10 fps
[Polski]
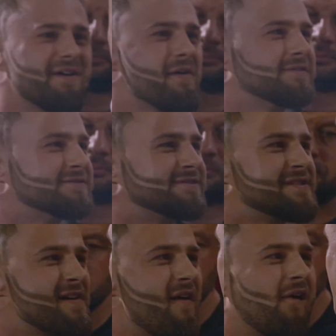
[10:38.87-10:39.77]
Do bandur też
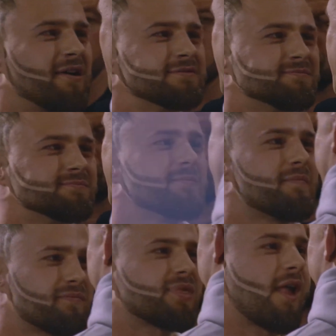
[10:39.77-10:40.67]
chodzą w małych rękawicach.
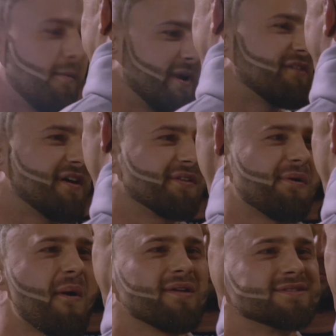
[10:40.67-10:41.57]
Braveheart.
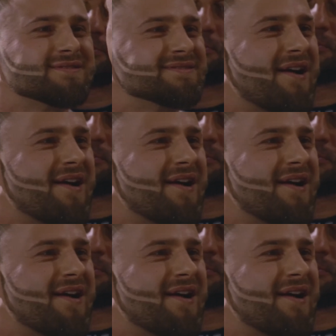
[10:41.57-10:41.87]
No.